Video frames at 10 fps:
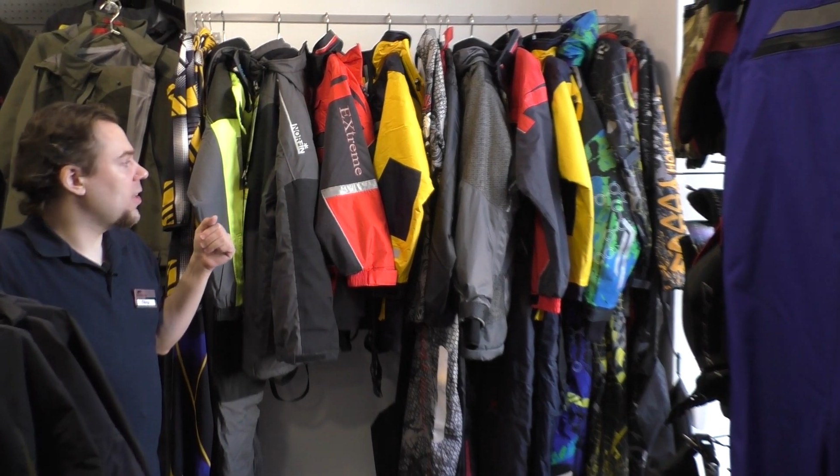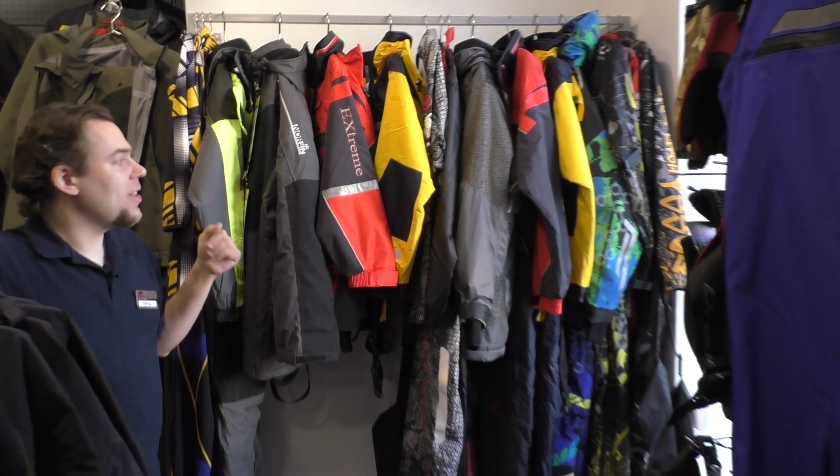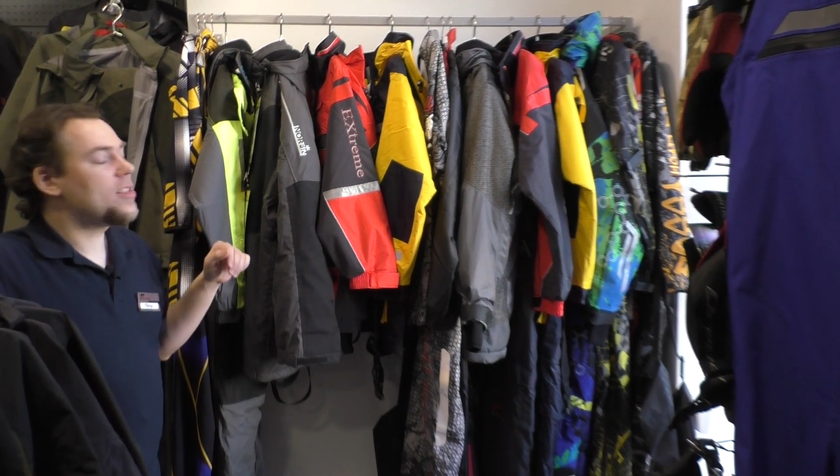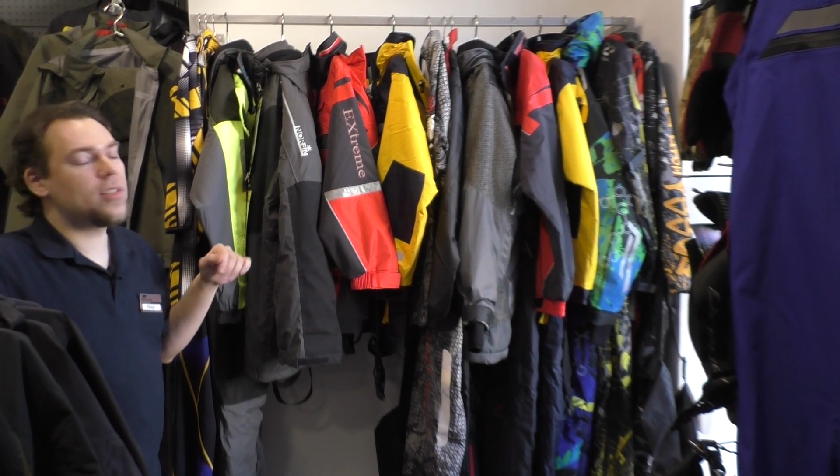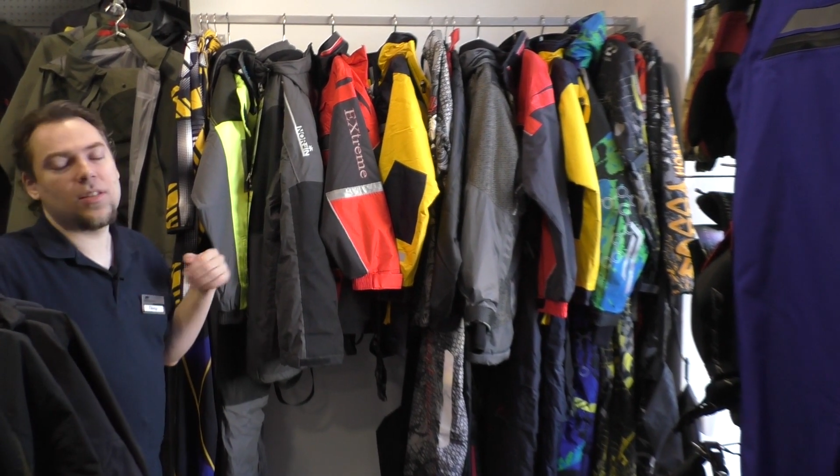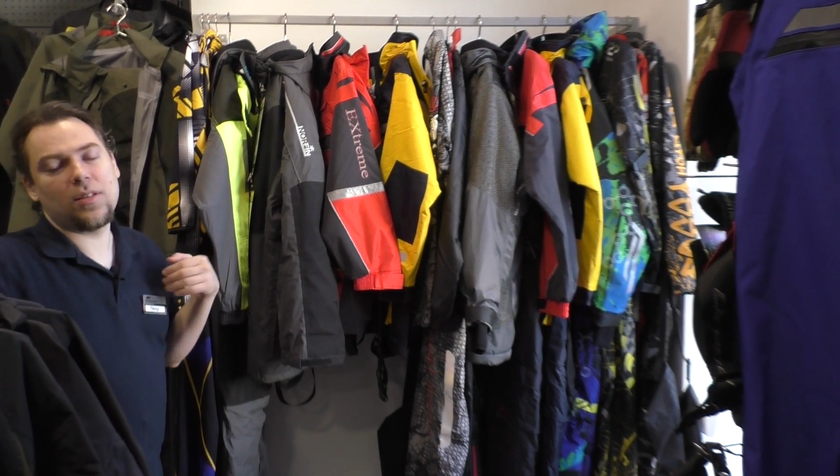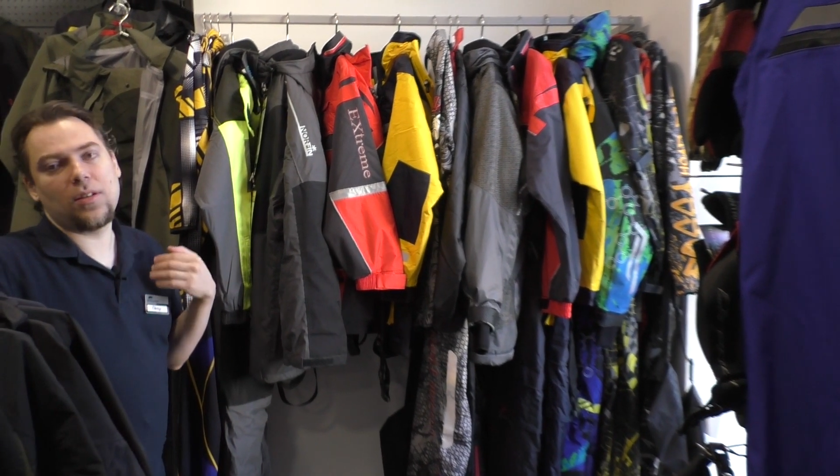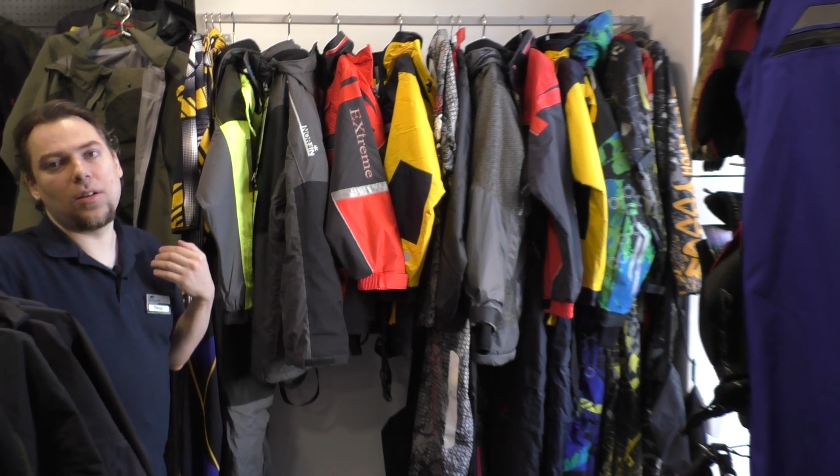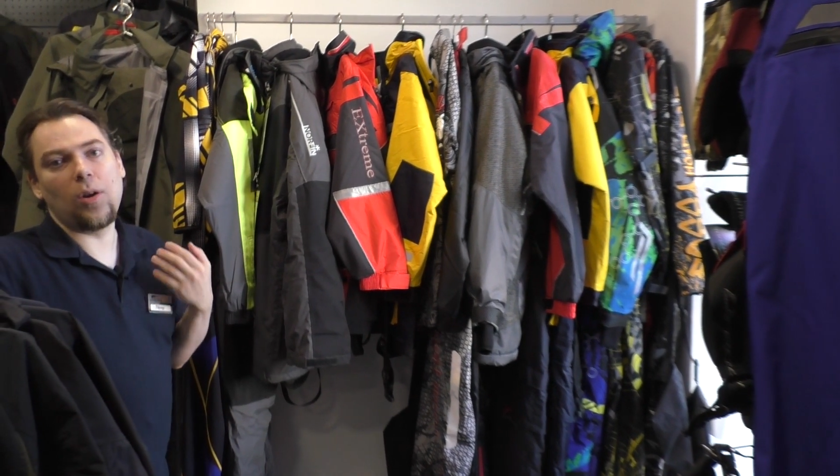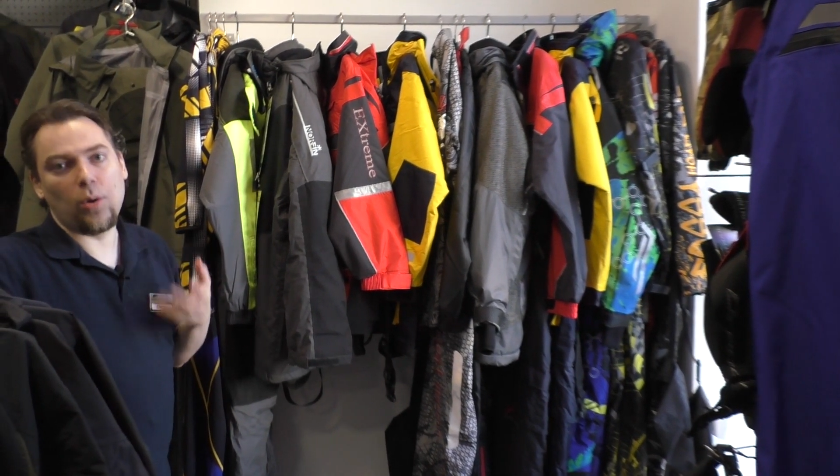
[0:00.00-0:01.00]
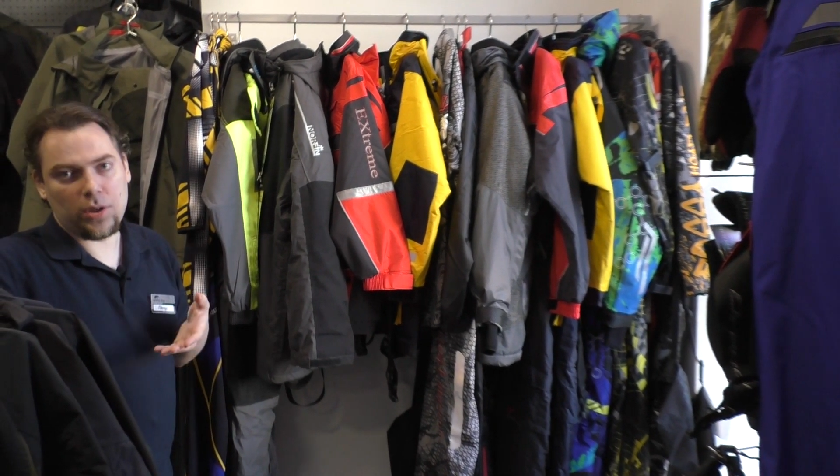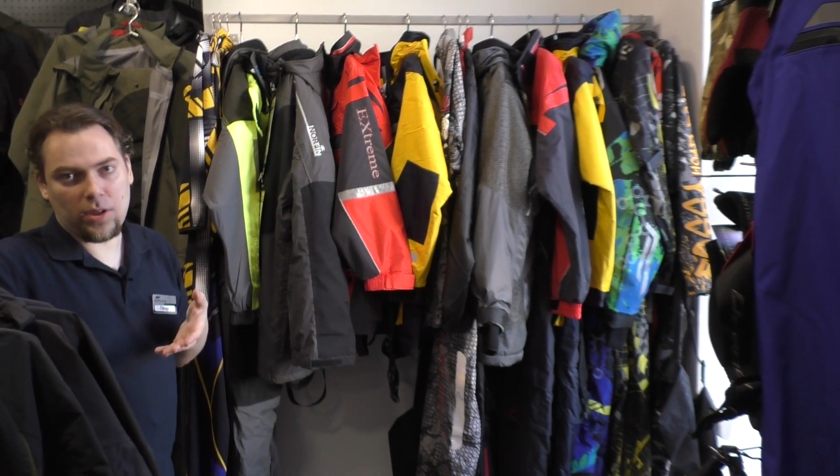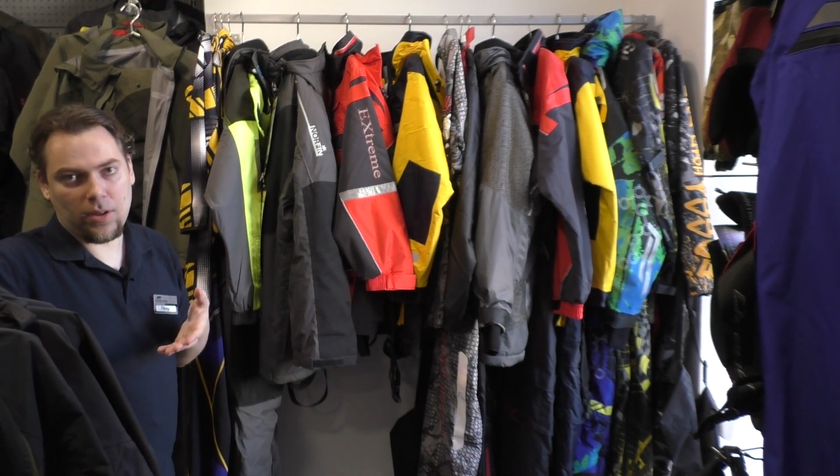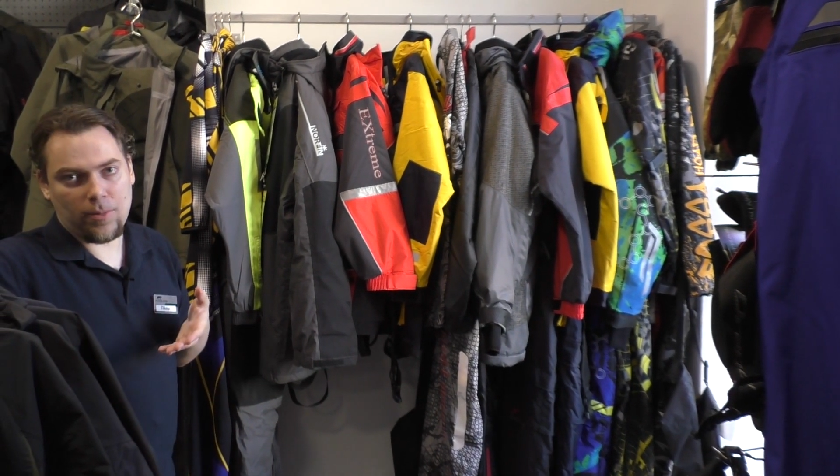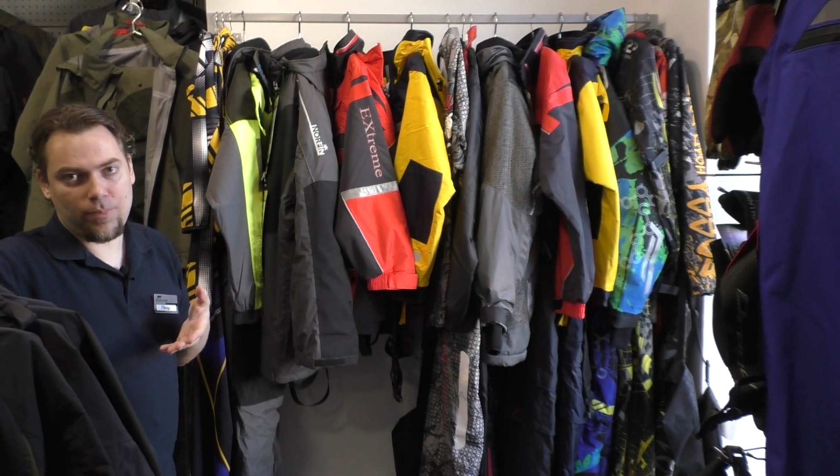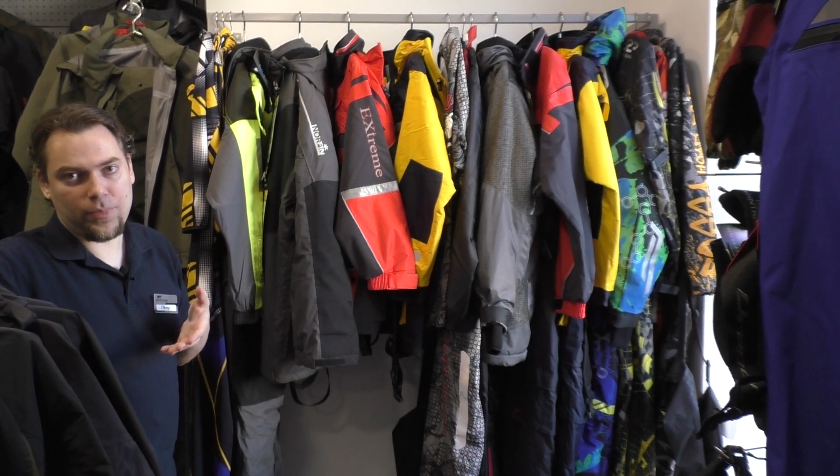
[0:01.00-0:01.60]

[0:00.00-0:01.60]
Есть э, легкие,